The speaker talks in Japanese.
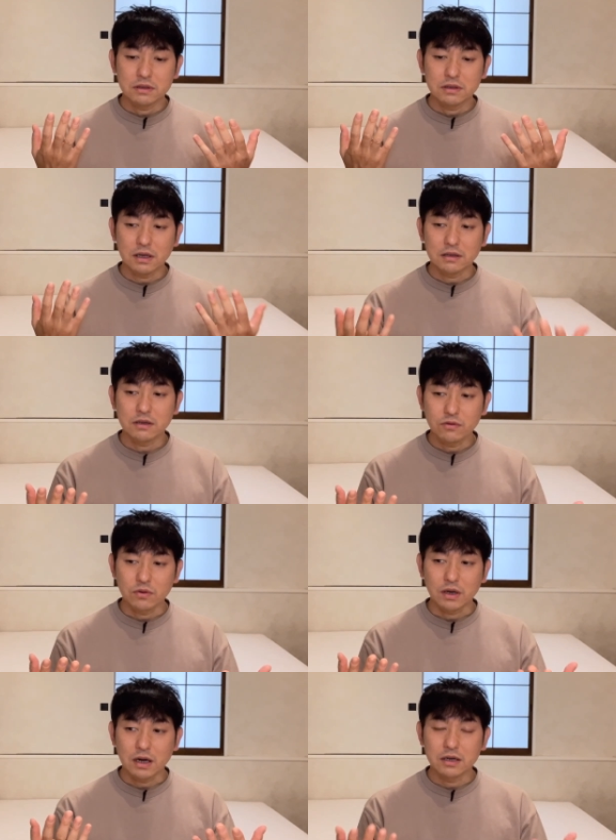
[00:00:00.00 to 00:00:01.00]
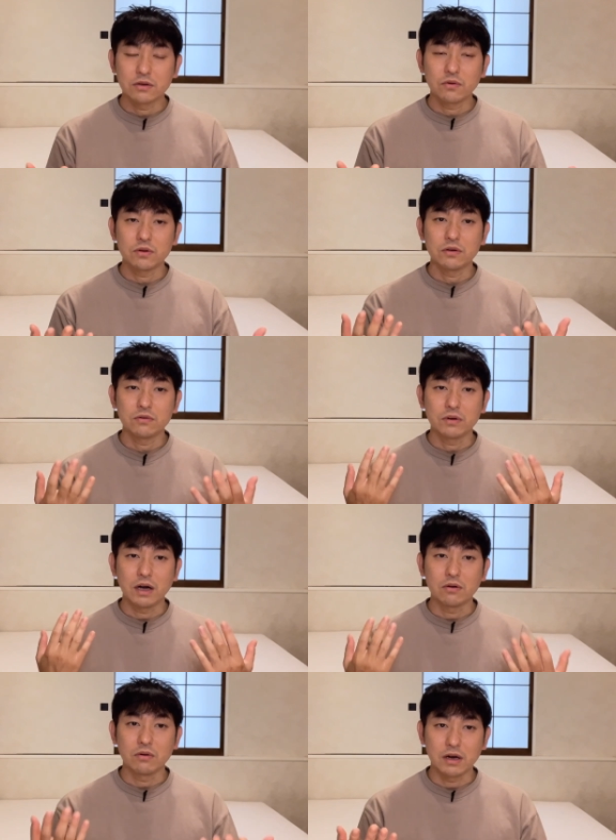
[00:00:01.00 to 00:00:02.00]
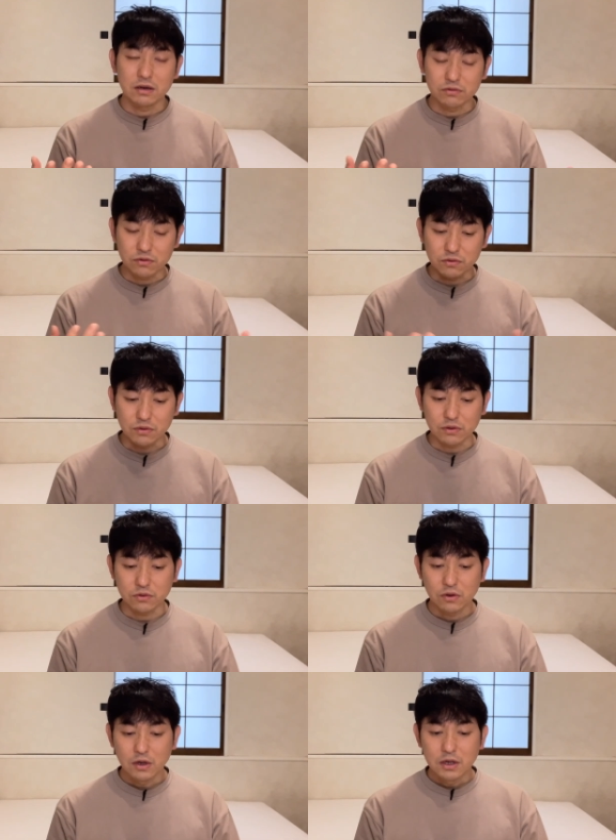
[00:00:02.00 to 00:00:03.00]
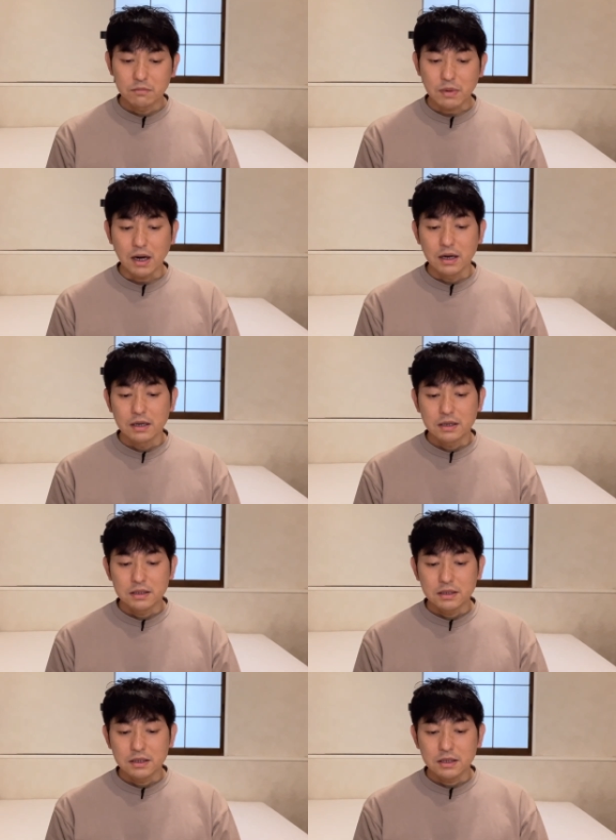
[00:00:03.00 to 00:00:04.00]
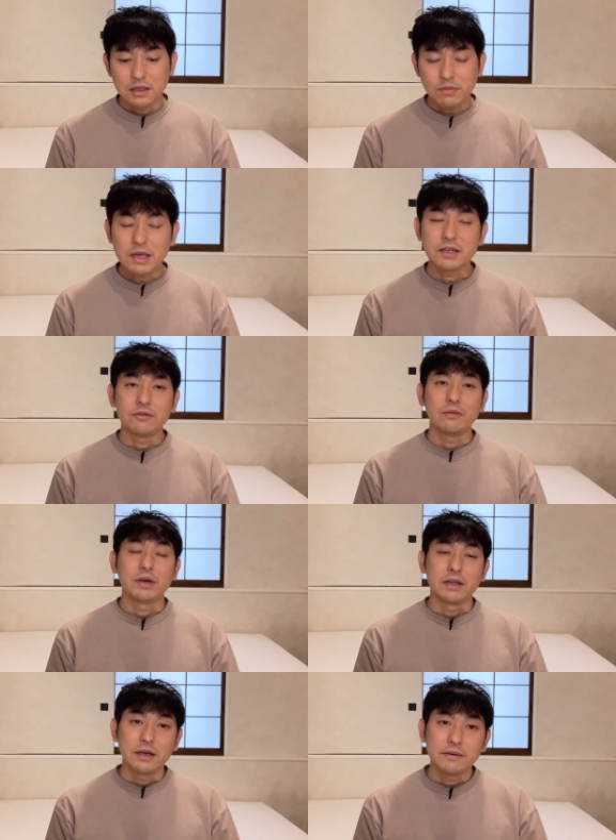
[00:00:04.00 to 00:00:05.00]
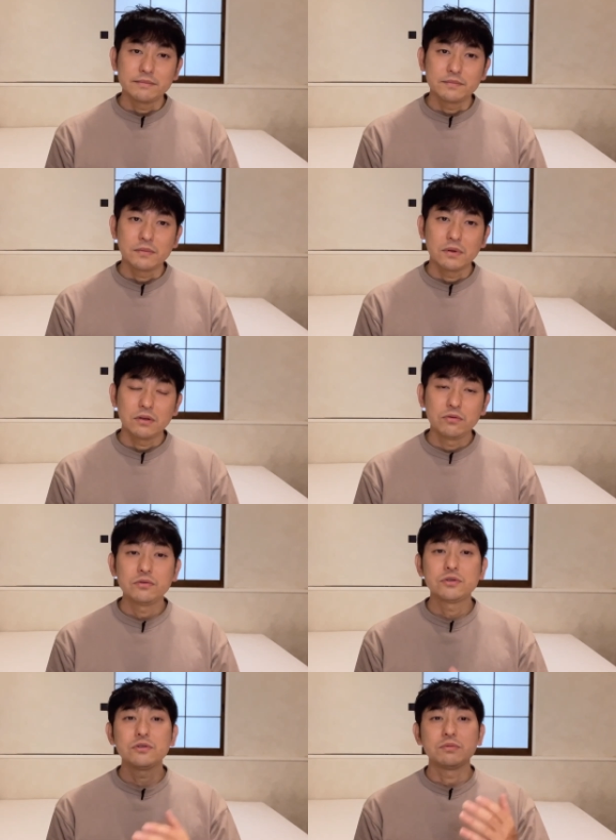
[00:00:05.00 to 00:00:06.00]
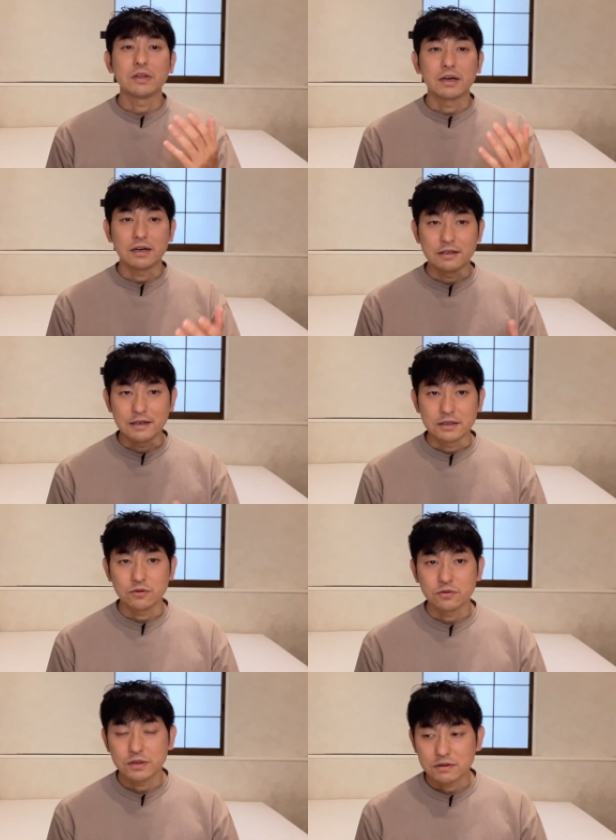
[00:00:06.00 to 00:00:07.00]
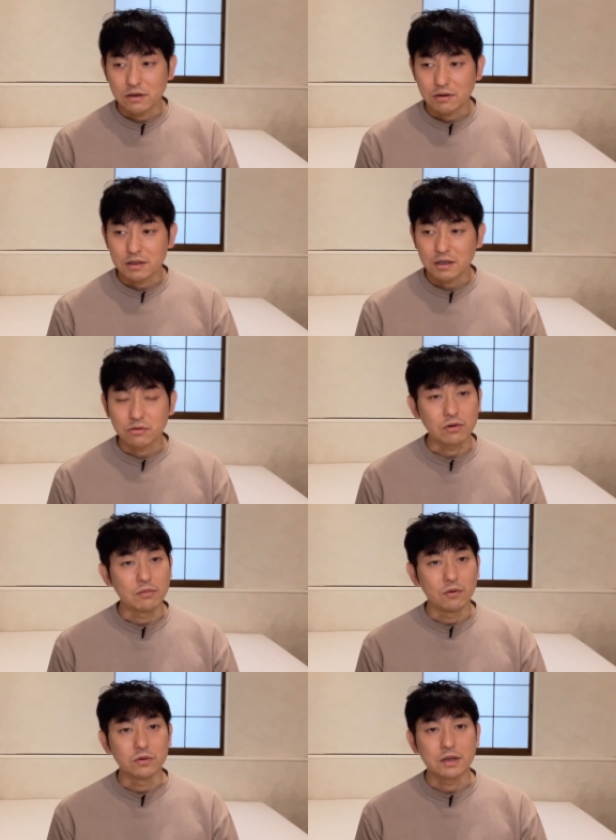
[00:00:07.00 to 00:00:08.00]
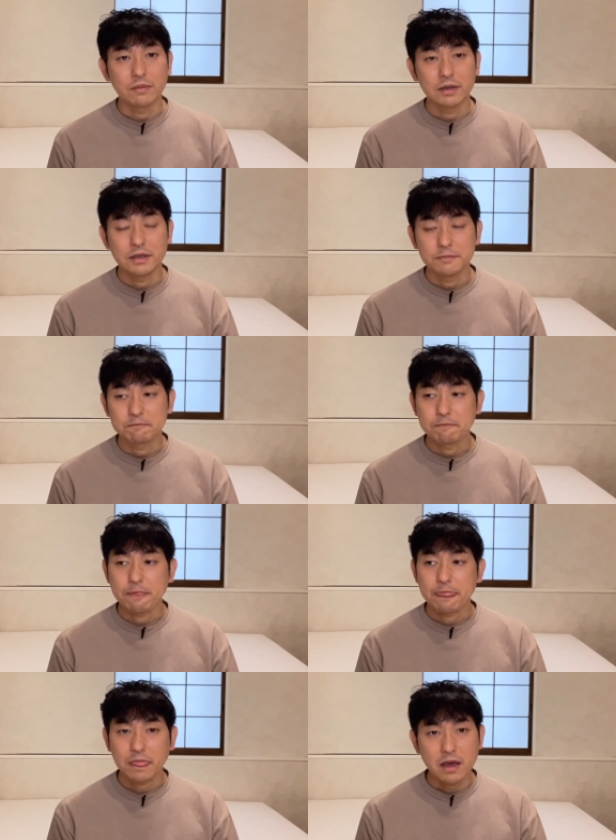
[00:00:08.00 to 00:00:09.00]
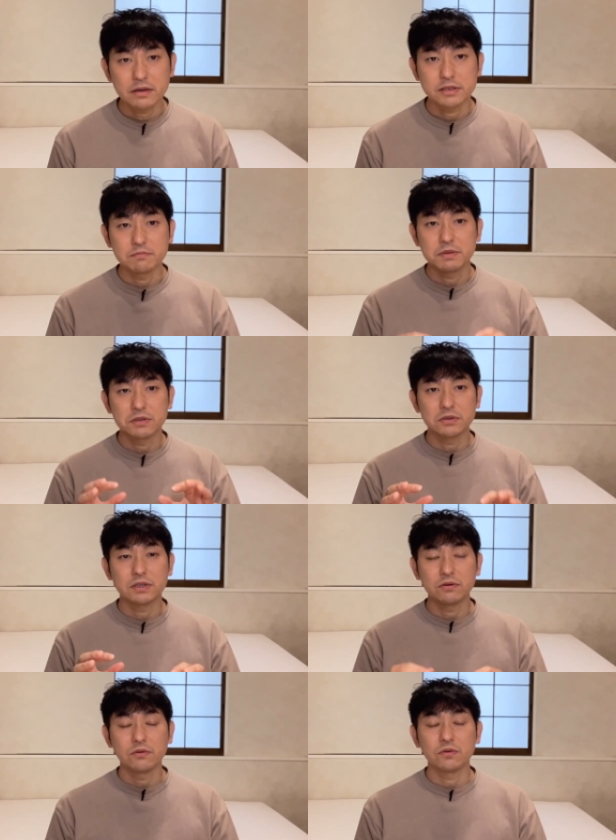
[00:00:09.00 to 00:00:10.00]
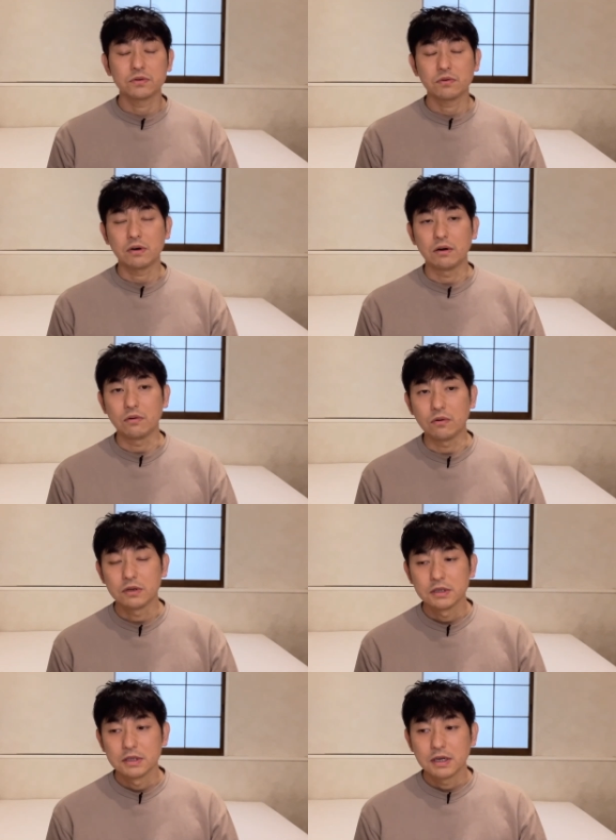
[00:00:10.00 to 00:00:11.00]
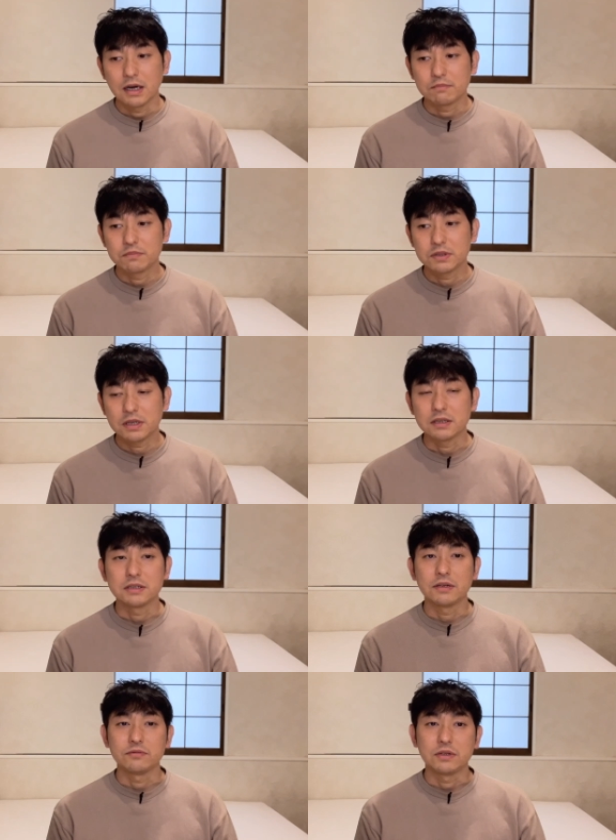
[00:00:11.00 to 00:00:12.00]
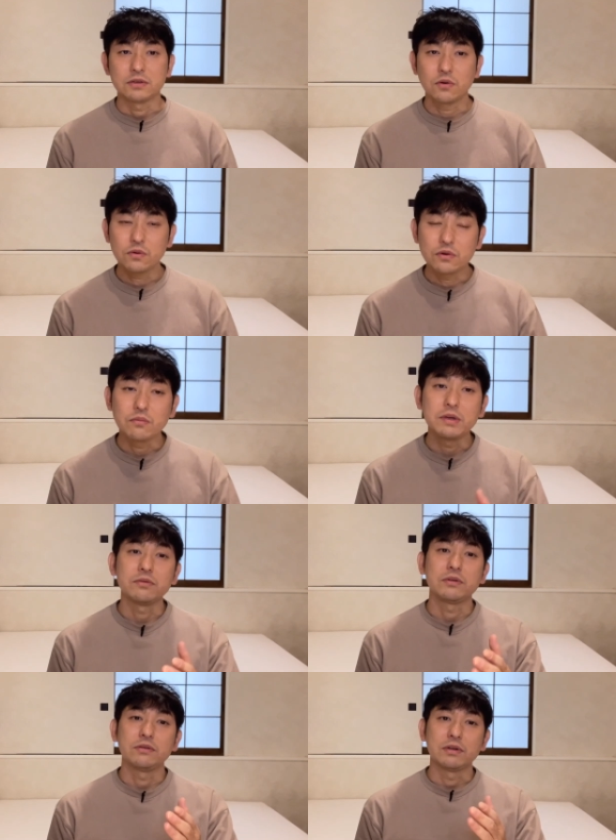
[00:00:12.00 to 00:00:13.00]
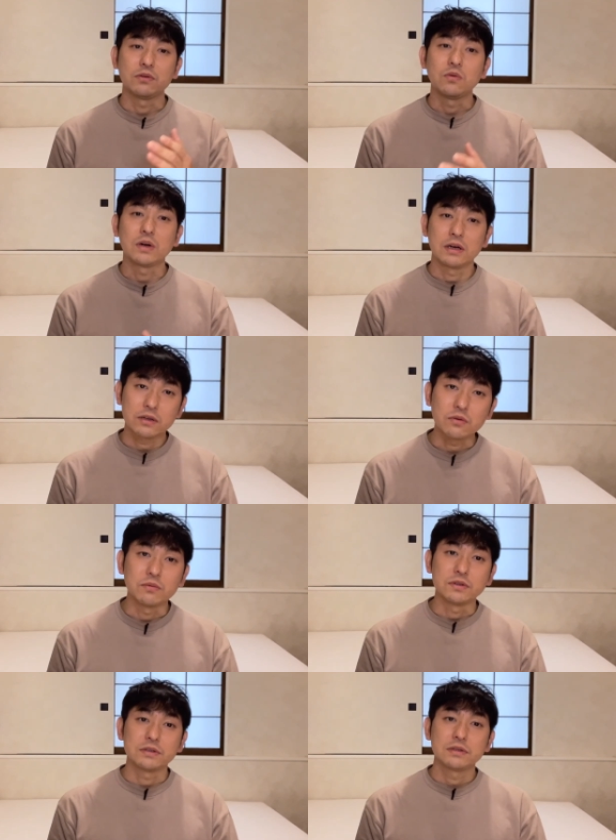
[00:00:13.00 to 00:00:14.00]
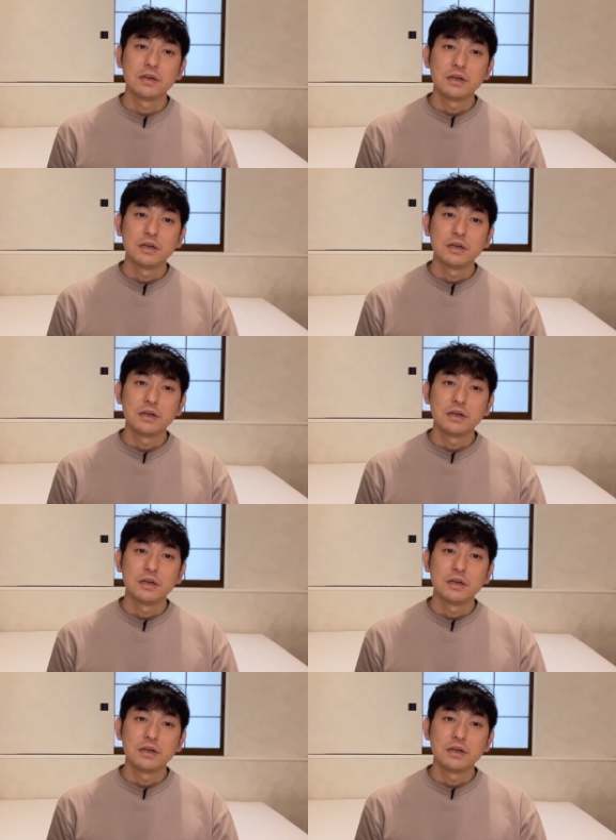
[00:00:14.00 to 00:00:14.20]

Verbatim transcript: やってるような環境っていうのに憧れるというようなこと。まあ今で言えばね YouTube なんかで小説家の方とかもたまにね、執筆してる様子とかをアップしたりしてるんで、そういうのを見るっていうのはどうかなと思うんです。